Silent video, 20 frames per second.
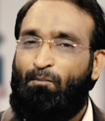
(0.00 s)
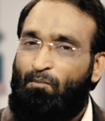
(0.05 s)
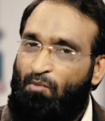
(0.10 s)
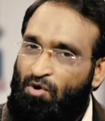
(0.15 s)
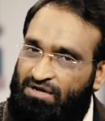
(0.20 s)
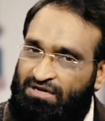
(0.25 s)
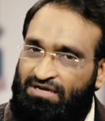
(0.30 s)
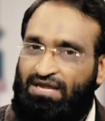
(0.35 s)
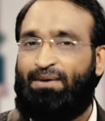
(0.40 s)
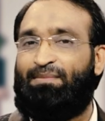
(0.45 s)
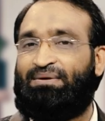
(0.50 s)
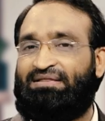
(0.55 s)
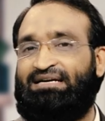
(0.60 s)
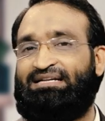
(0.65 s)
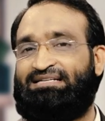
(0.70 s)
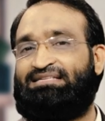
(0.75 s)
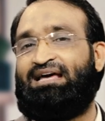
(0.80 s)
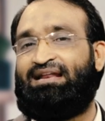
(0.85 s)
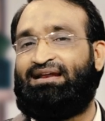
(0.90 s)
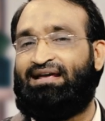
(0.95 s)

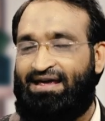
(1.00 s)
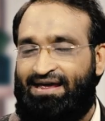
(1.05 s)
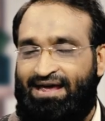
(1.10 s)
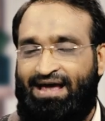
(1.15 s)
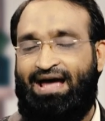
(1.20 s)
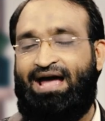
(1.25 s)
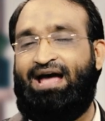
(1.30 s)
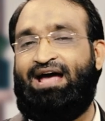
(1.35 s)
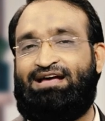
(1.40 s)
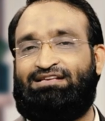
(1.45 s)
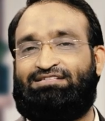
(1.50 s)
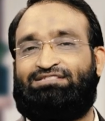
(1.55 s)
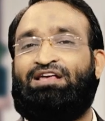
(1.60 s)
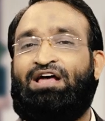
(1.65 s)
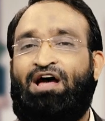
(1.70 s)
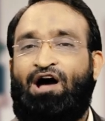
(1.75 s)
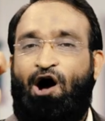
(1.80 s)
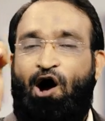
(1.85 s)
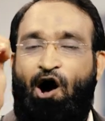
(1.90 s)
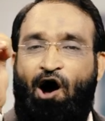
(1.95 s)
మొట్టమొదటిసారిగా ఎస్
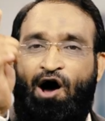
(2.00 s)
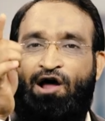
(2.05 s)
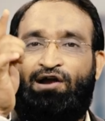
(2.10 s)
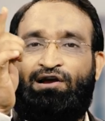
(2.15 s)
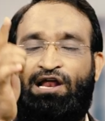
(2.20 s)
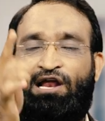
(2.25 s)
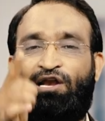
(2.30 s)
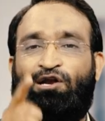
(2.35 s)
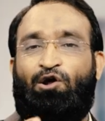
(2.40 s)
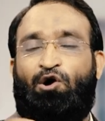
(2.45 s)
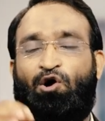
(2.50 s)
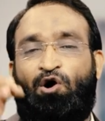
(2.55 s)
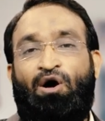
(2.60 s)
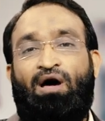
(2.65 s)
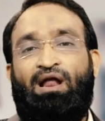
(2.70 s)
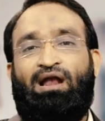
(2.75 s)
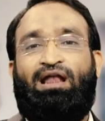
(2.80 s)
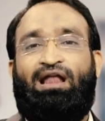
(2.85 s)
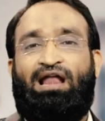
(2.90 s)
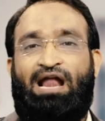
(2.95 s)
ఆన్లైన్లో
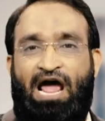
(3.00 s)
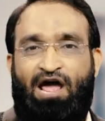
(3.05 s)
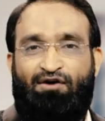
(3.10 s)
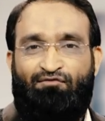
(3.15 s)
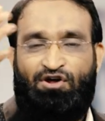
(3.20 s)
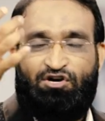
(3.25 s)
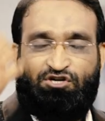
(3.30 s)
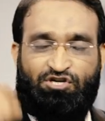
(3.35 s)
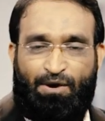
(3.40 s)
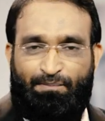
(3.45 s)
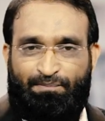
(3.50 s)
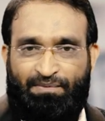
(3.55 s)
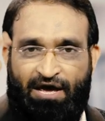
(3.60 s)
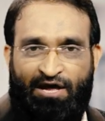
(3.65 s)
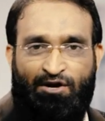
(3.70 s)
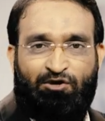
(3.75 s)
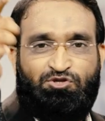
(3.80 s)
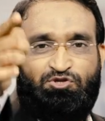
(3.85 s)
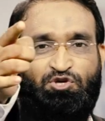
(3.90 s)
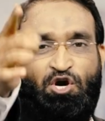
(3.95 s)
లైవ్ వర్క్షాప్
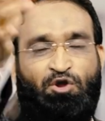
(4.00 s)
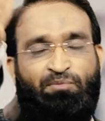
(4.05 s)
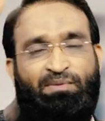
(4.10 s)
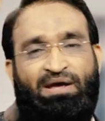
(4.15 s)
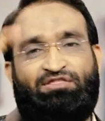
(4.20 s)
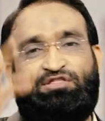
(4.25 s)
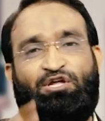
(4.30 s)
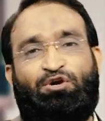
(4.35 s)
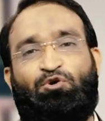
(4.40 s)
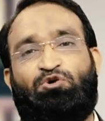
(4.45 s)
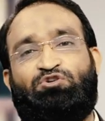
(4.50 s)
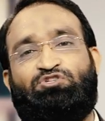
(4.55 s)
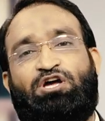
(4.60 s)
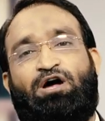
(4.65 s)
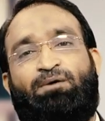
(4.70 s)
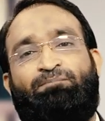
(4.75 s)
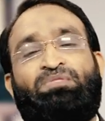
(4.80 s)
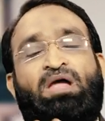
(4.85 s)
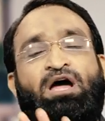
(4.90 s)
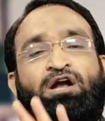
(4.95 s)
నేను వస్తున్నాను మీ అందరి
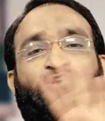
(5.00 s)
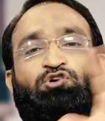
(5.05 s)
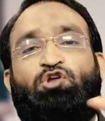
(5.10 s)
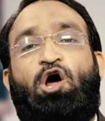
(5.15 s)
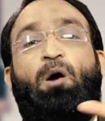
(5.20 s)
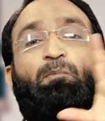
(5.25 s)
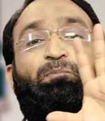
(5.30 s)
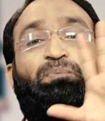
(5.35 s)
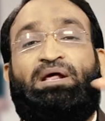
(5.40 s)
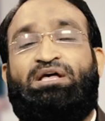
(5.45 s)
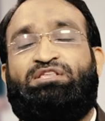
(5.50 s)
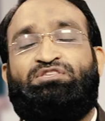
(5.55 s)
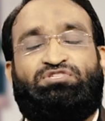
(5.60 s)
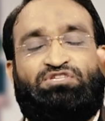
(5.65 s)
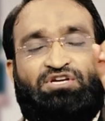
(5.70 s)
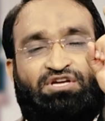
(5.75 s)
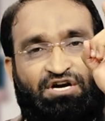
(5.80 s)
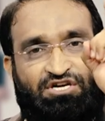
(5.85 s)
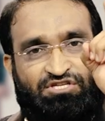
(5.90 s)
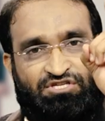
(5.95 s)
కోసం టాప్ టెన్
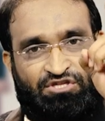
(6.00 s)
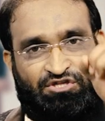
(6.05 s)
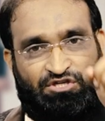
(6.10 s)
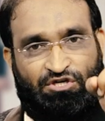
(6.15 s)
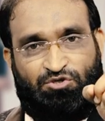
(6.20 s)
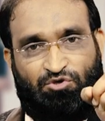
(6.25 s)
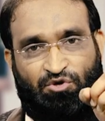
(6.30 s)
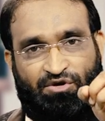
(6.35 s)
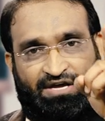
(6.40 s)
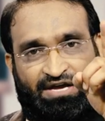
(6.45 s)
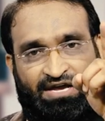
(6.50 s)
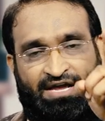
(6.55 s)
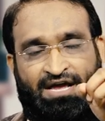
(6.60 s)
సీక్రెట్స్ని తీసుకుని